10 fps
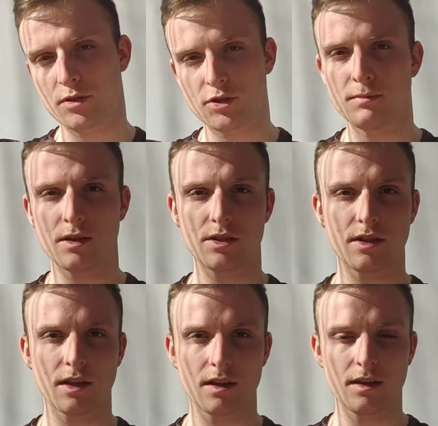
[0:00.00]
trzy mecze
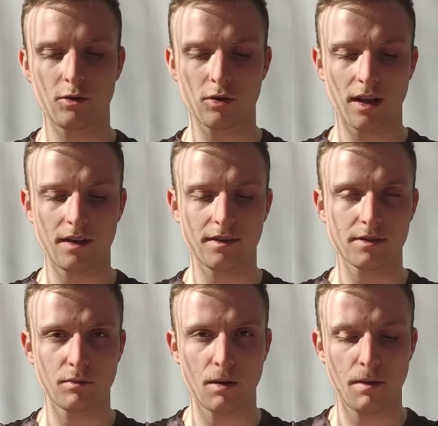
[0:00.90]
takie totalnie
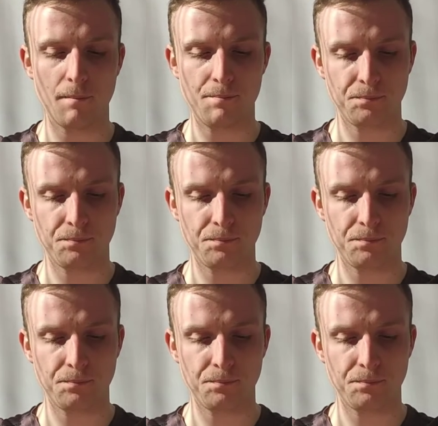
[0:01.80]
słabe.